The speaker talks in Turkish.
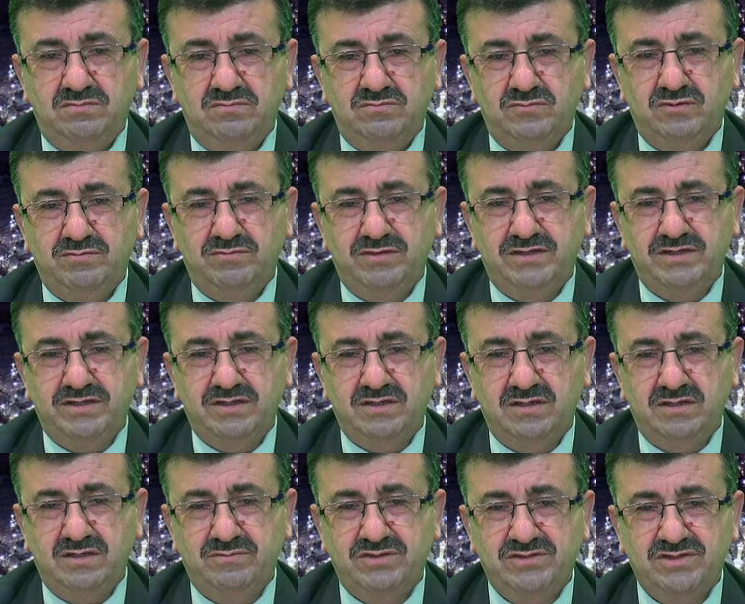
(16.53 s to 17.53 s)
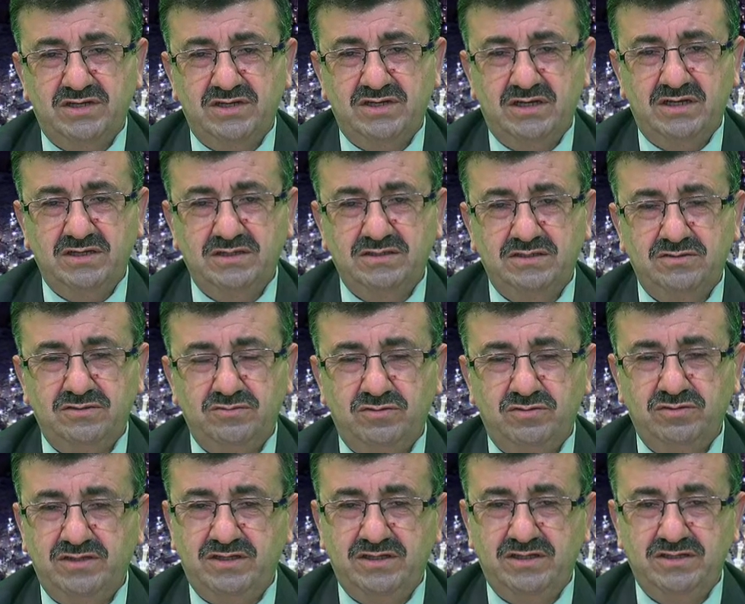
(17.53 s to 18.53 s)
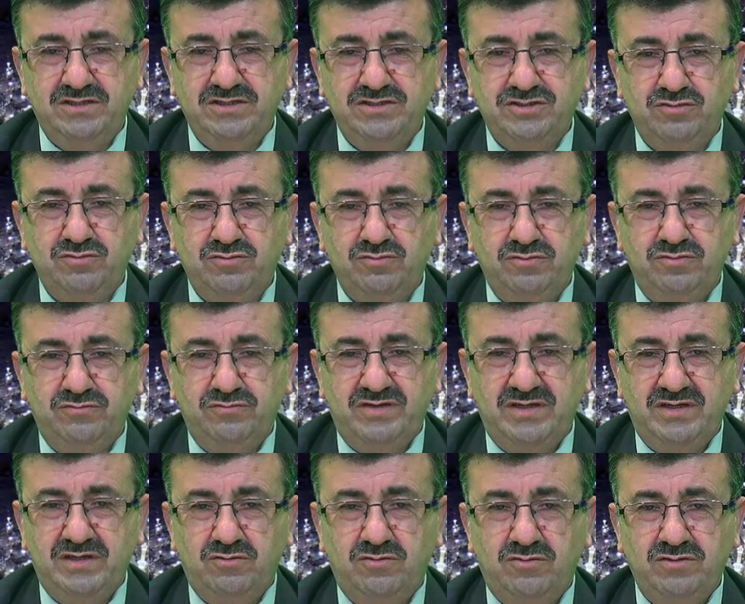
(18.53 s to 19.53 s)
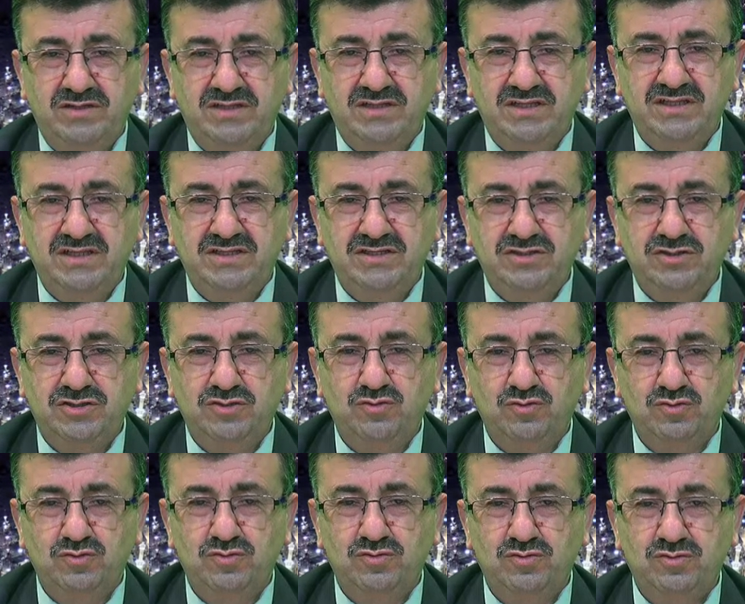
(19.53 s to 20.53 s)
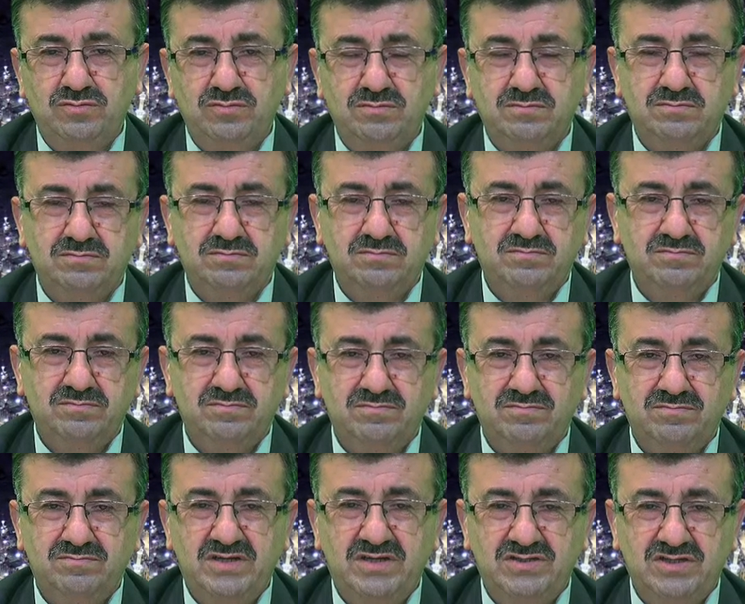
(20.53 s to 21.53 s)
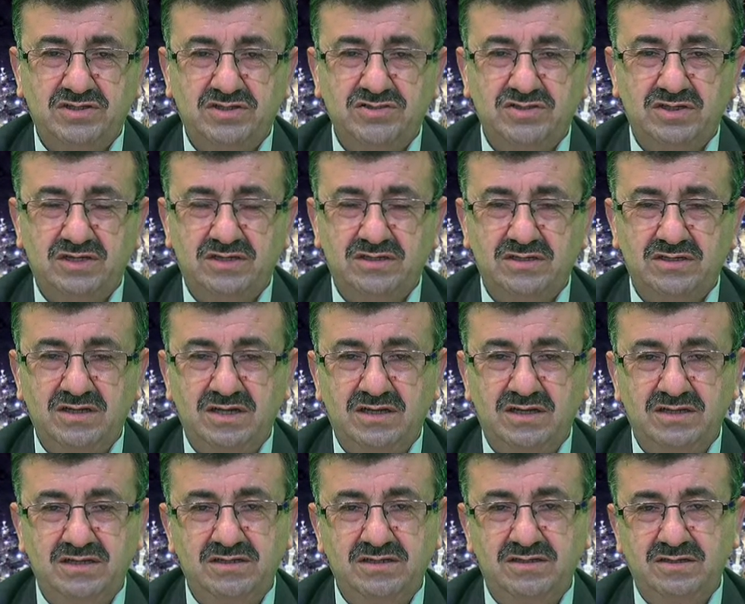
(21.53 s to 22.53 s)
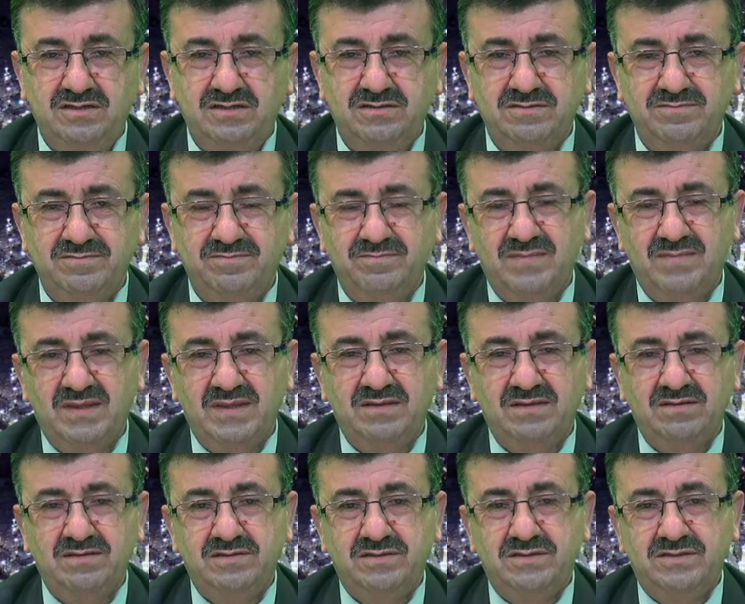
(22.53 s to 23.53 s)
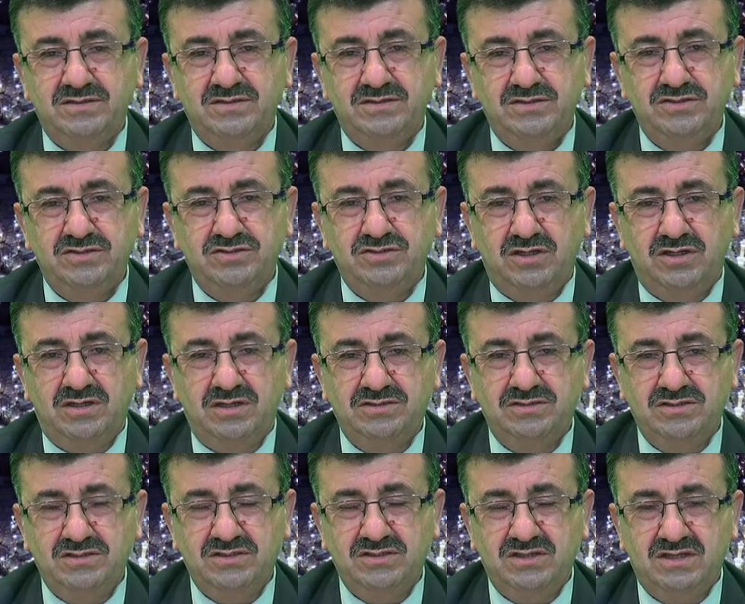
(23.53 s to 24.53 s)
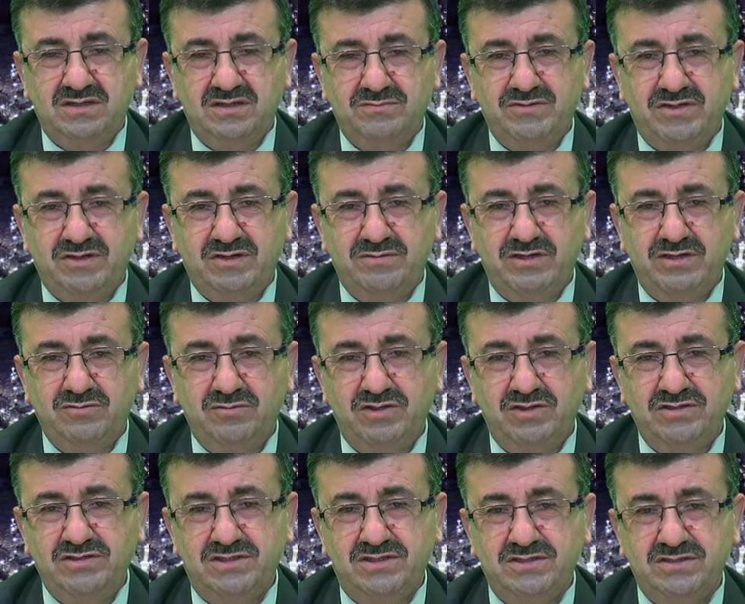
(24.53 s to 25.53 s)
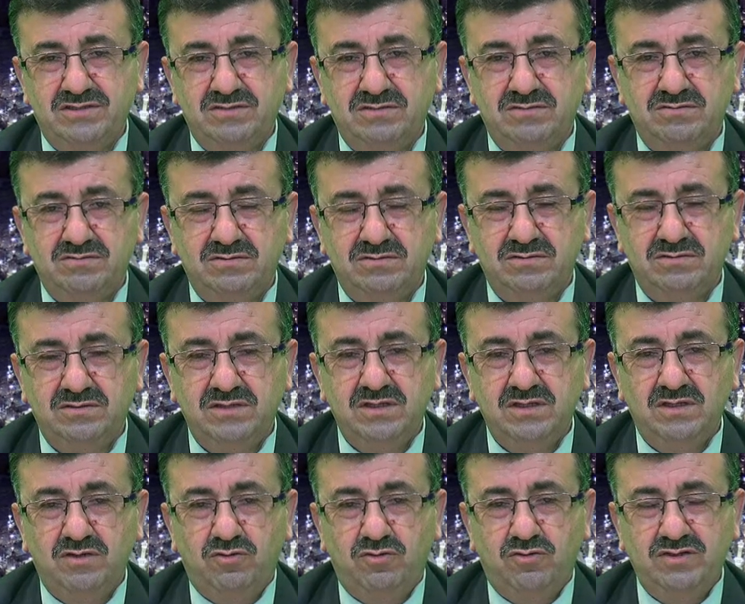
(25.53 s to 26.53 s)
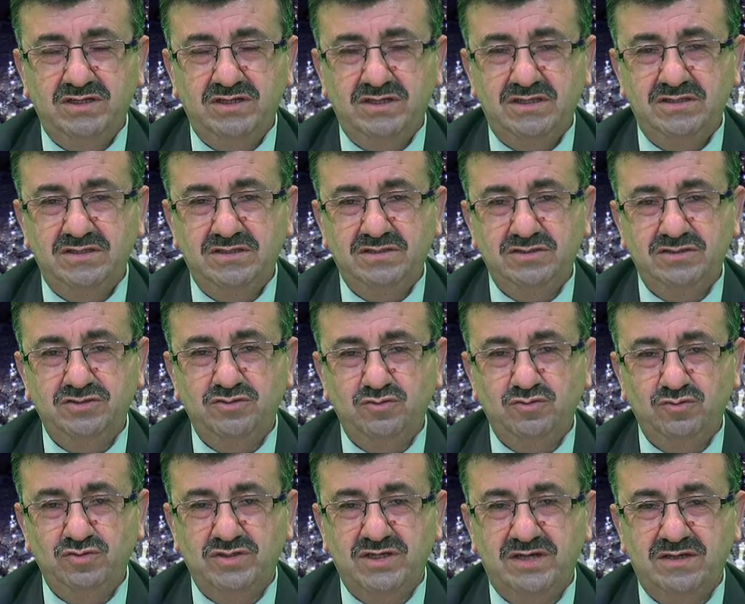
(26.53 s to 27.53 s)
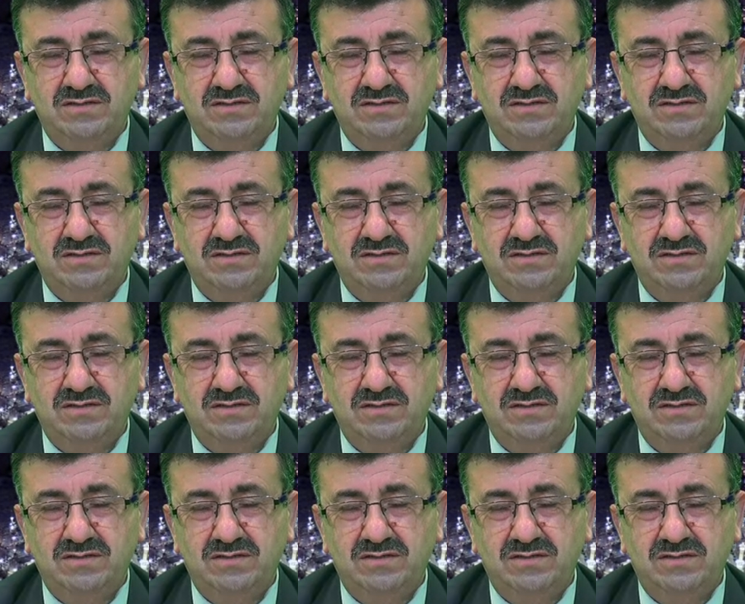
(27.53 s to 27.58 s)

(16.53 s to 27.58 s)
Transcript: mübarek Ramazan ayının 17. günü ve 17. cüzün mesajlarıyla ilgili inşallah sizlere beraber olacağız. 17. cüzde